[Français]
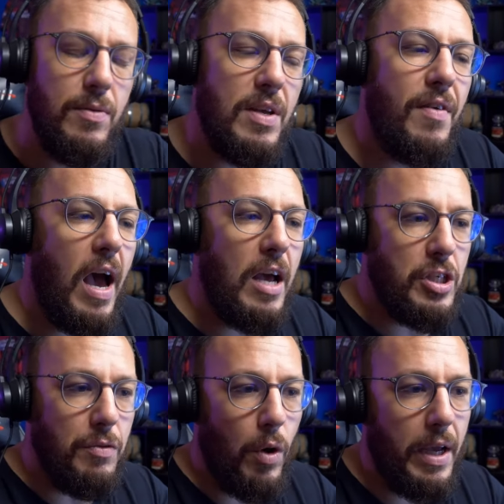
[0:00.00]
Si vous avez
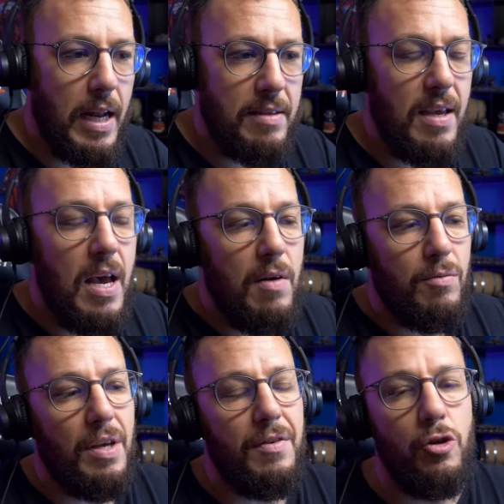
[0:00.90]
acheté vos réglettes,
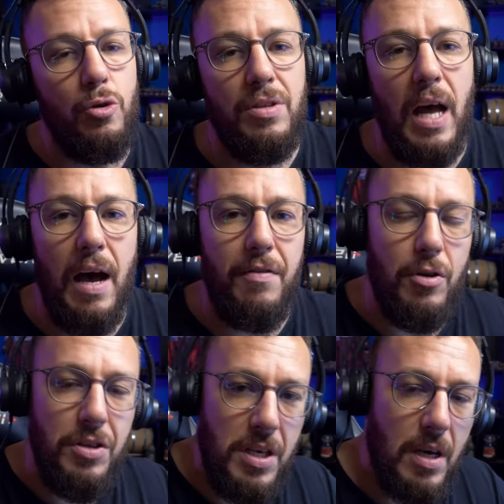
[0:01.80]
vous avez juste à
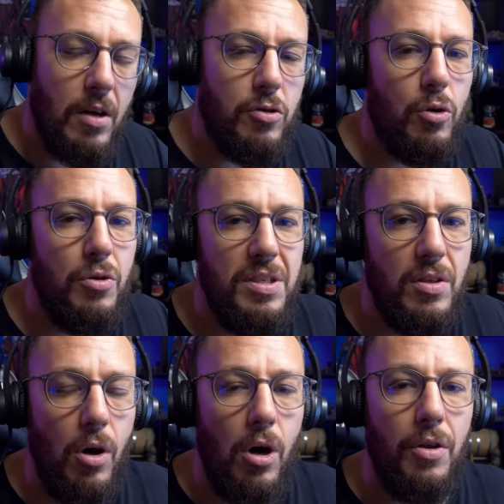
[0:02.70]
venir sur le
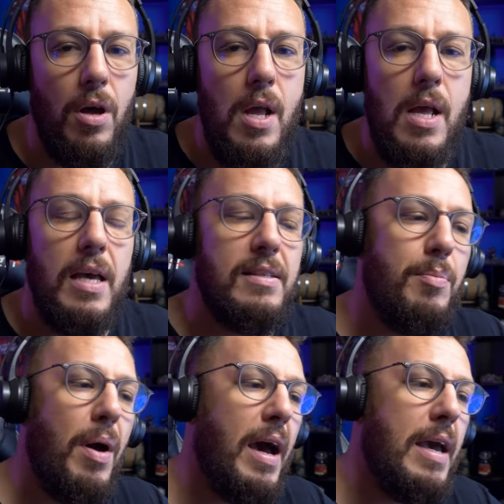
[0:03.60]
Discord. Et
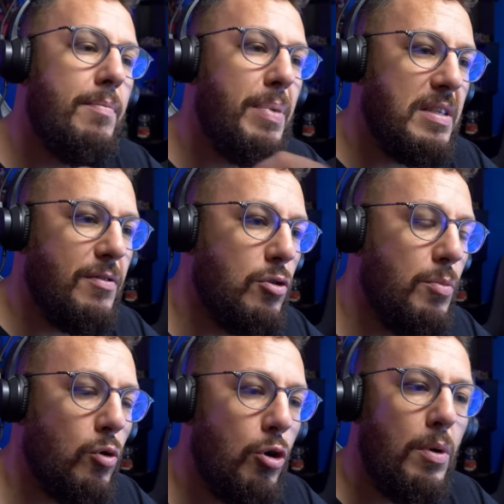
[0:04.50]
c'est pareil, passez votre
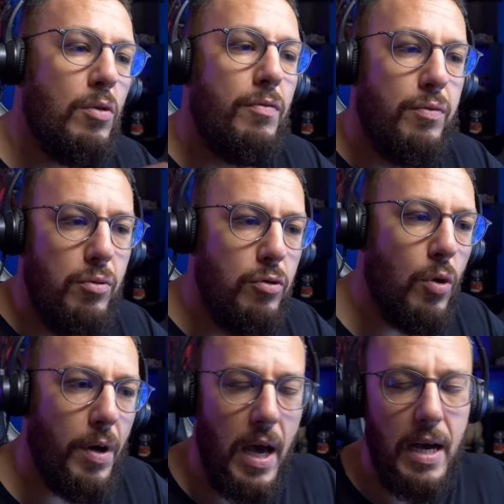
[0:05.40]
numéro de commande, vous
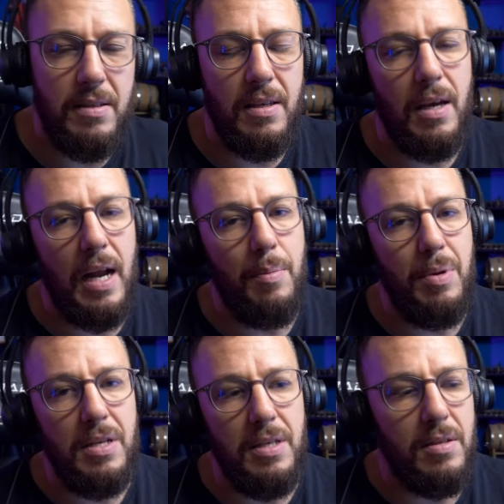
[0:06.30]
aurez accès à la
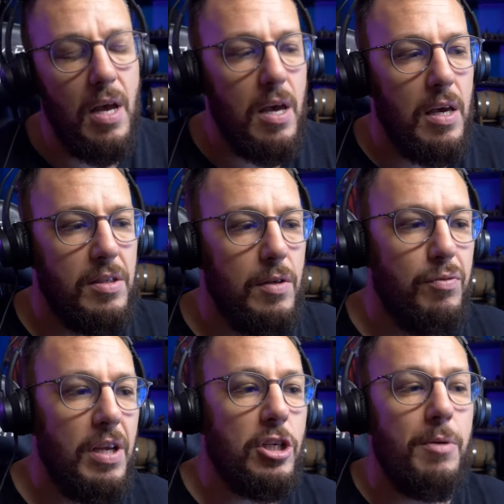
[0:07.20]
playlist. Et si
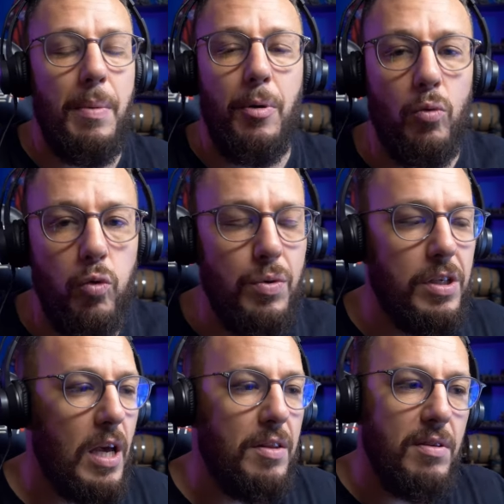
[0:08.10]
vous achetez bah, pendant tout le
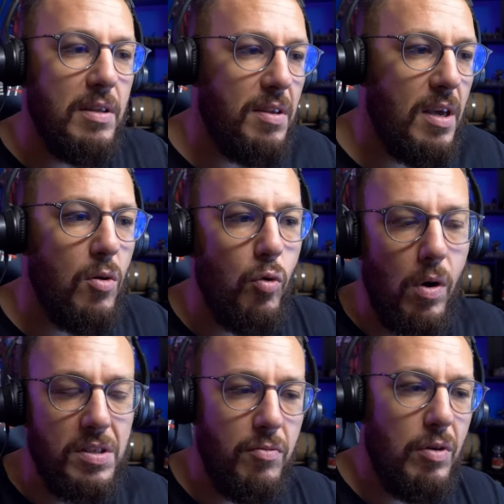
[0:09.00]
week-end des dés ou
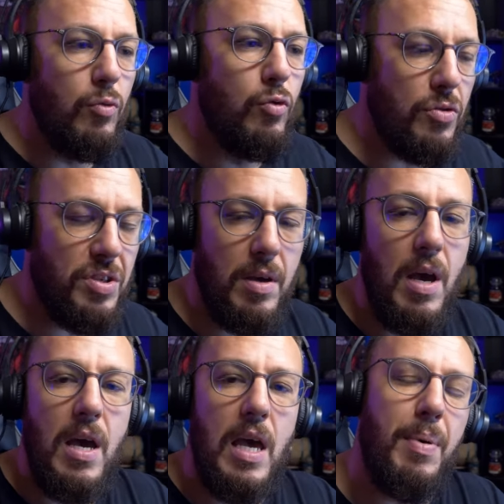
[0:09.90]
quoi, si vous voulez nous saucer
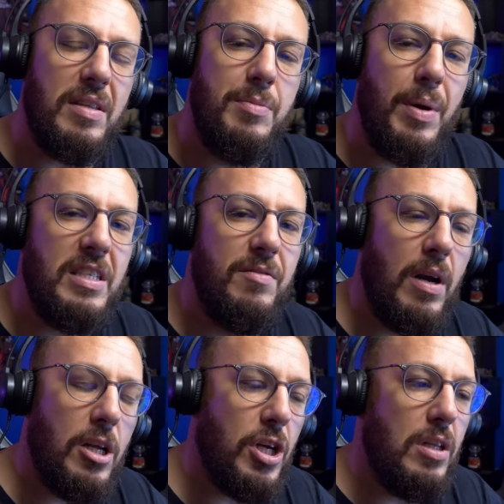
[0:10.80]
et participer activement
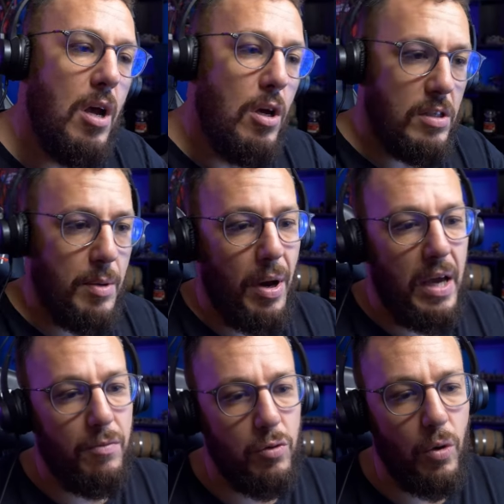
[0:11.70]
à la chaîne, c'est
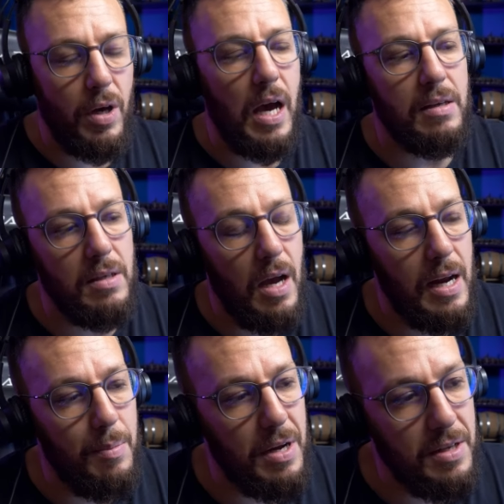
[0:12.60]
pareil, vous aurez accès
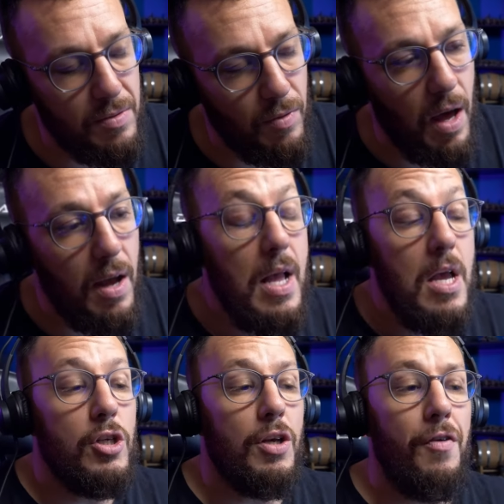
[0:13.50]
à la playlist. Voilà,
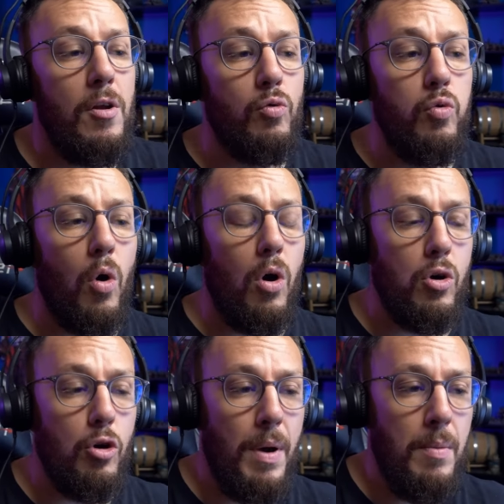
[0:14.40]
j'ai fait le tour
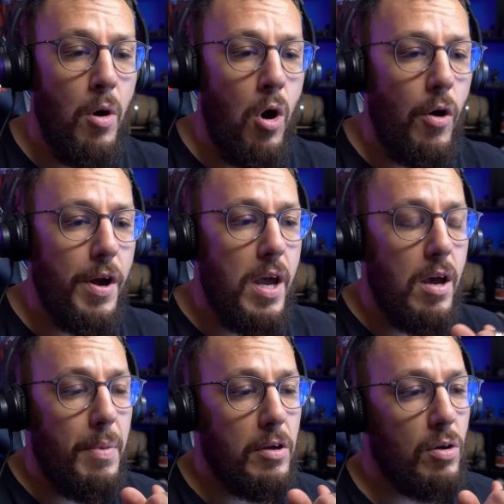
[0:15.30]
globalement
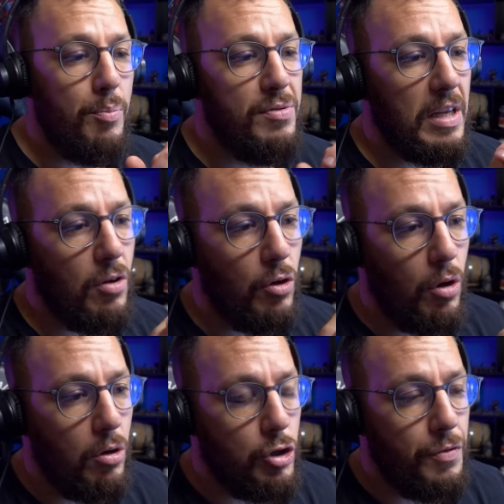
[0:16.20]
et bah, sans plus
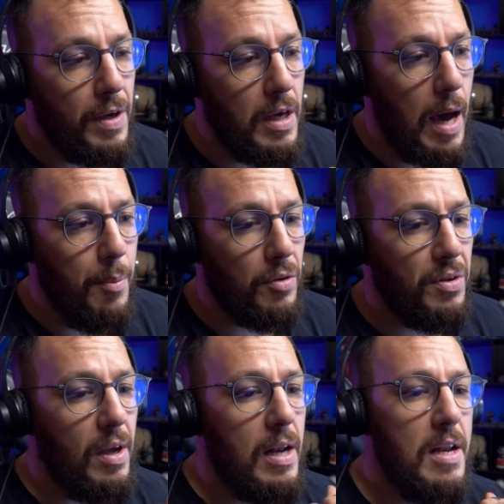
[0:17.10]
attendre, je vais
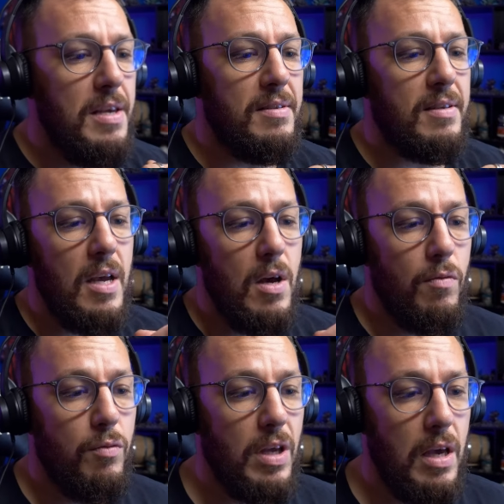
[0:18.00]
aborder les listes.
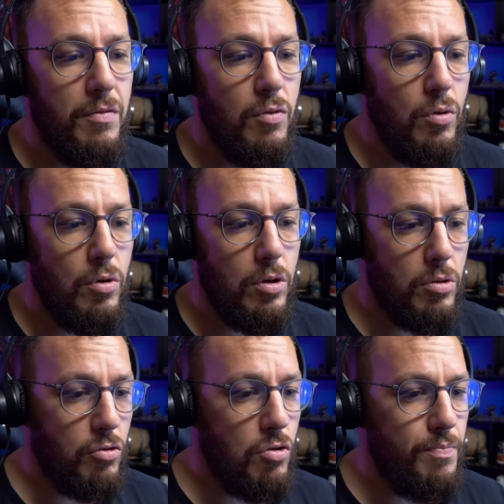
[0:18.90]
Vous avez vu
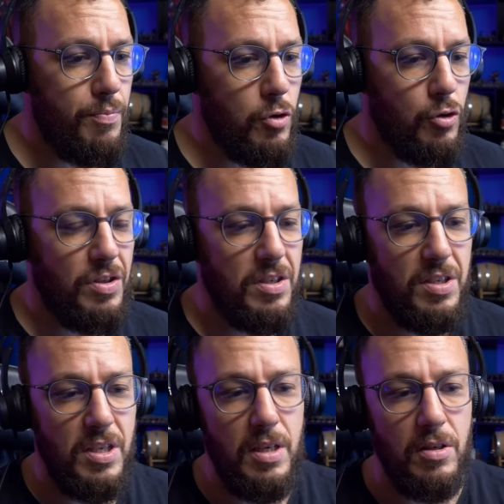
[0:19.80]
et juste
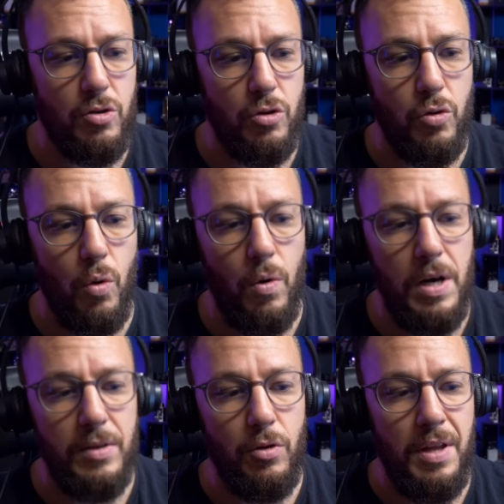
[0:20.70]
ici, ce sont
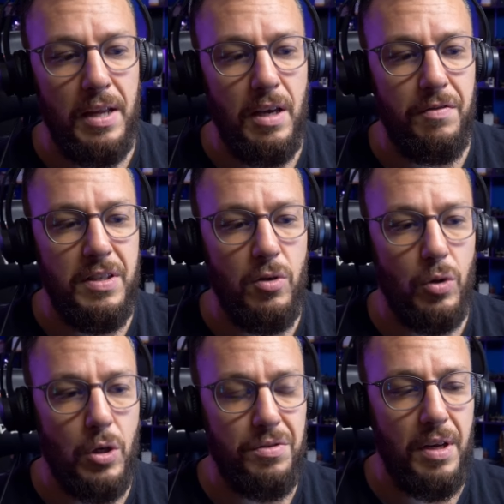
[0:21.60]
les deux dernières
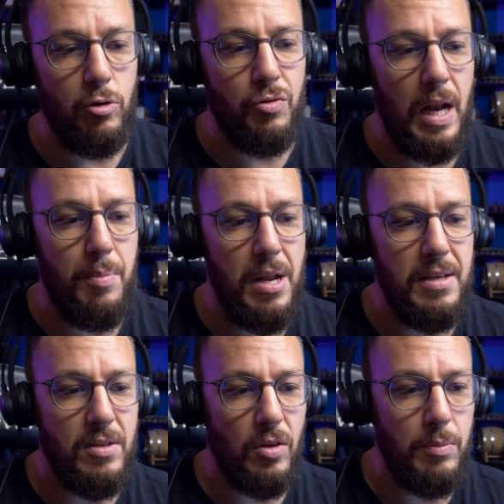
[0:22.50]
vidéos qui ont été rajoutées à la
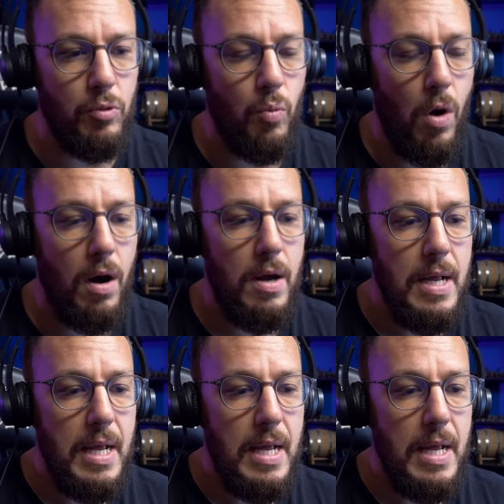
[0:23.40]
playlist en début de mois.